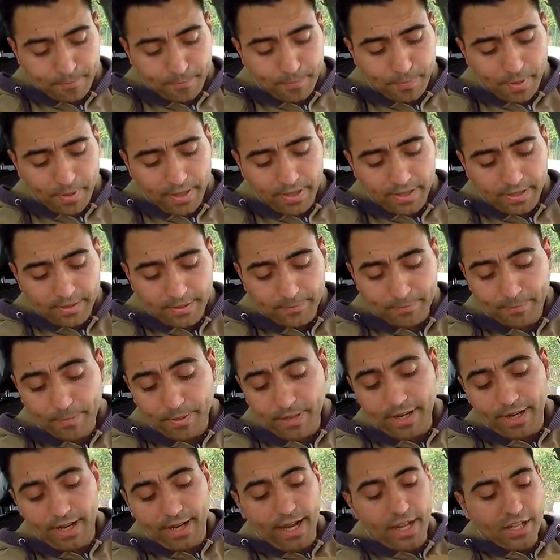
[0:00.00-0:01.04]
para,
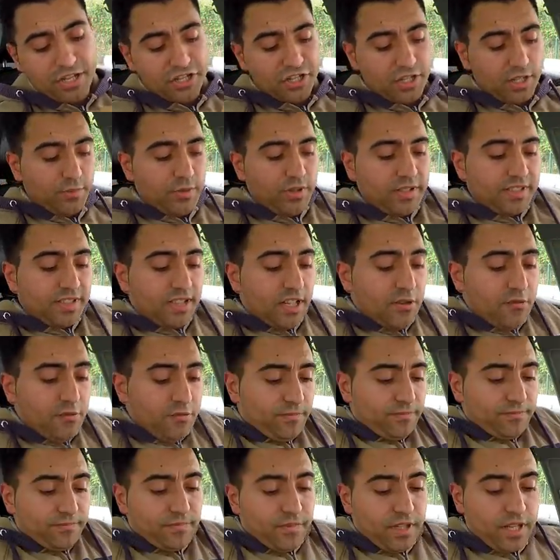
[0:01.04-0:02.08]
para a distribuição,
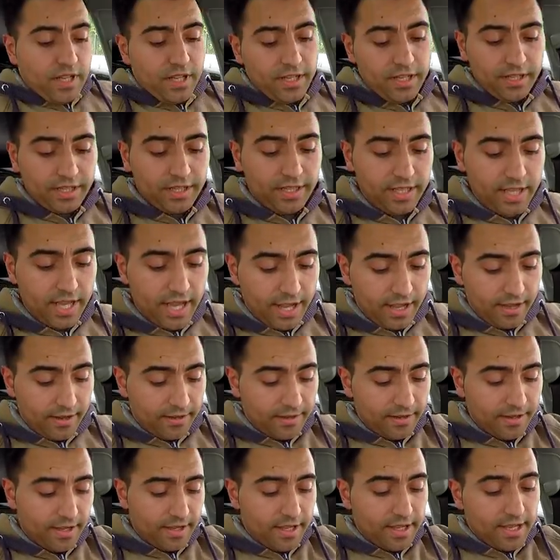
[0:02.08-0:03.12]
que
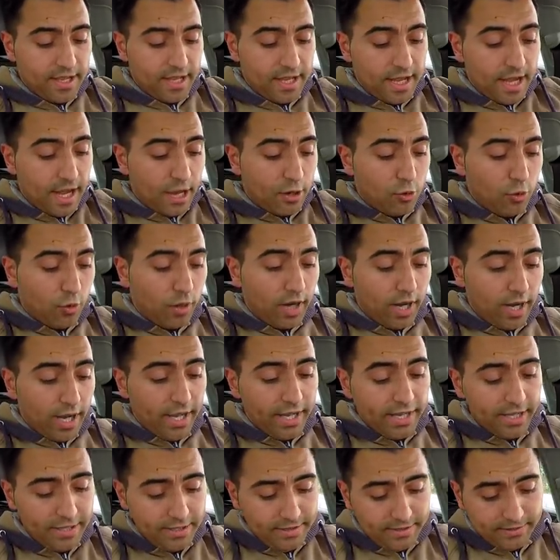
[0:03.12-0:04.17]
é a
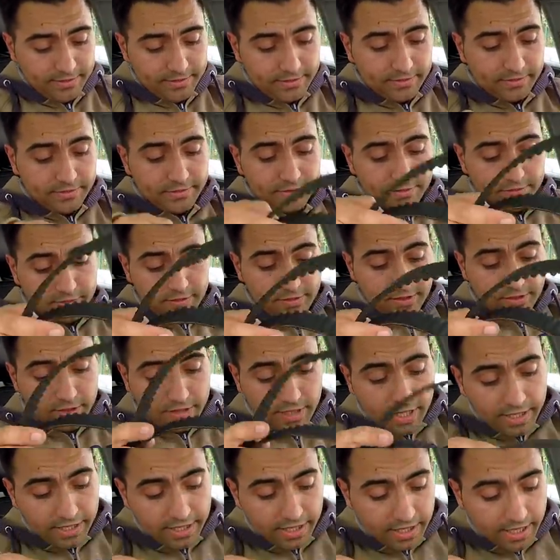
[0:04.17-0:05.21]
correia.
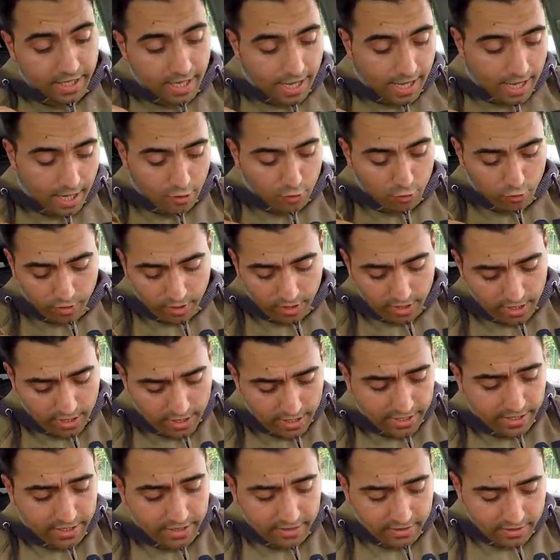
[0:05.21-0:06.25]
Tem aqui a
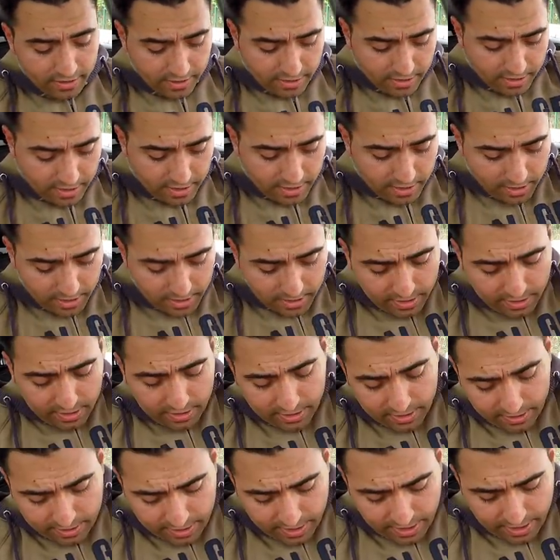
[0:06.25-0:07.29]
correia,
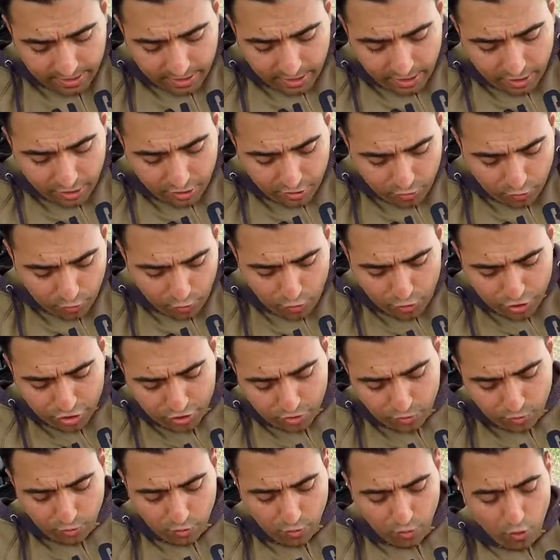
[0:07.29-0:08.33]
tem aqui os
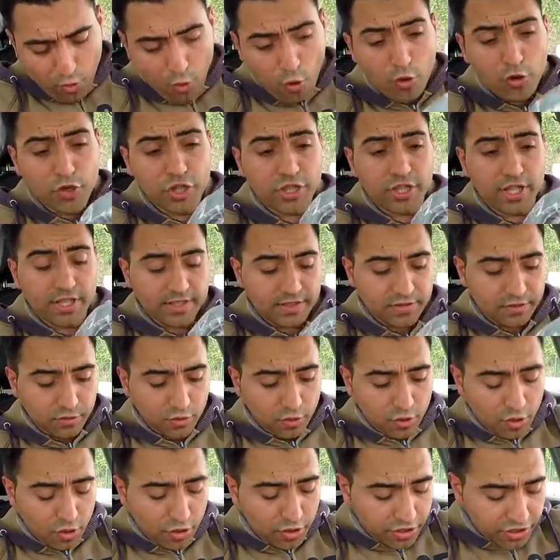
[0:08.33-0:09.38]
os
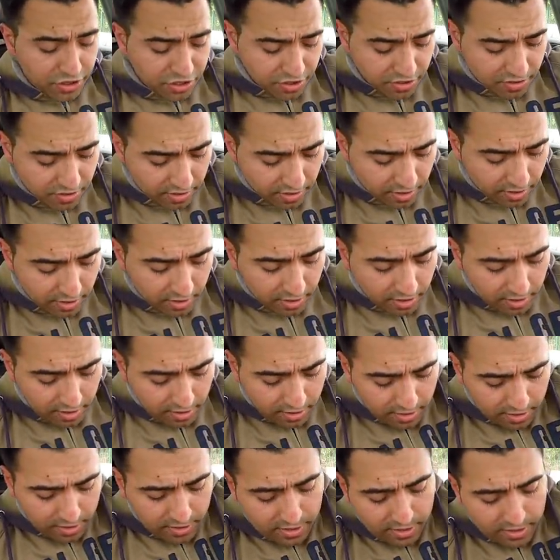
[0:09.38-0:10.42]
tensores,
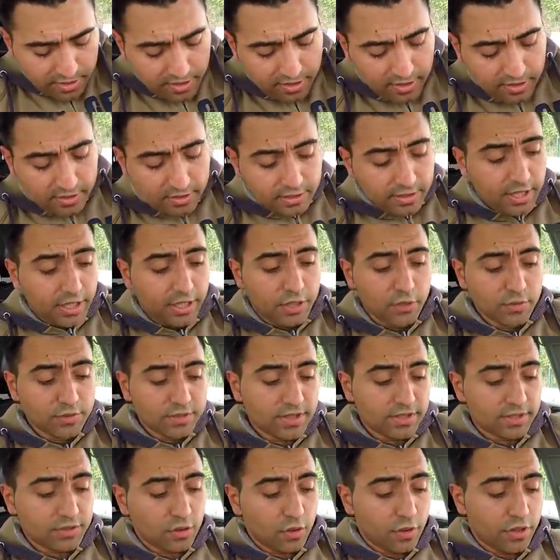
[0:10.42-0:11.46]
tem aqui os
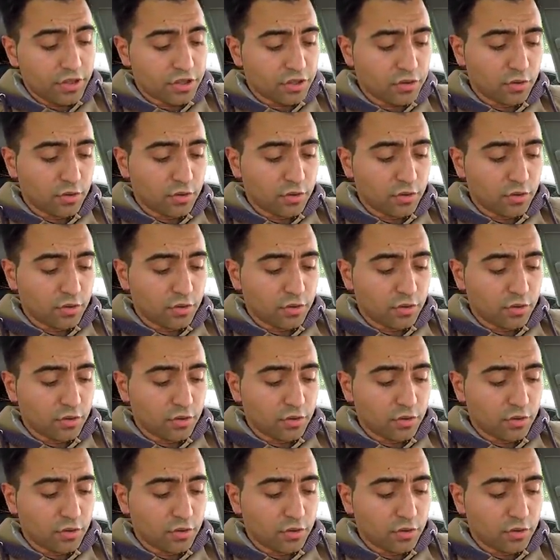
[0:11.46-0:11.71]
acessórios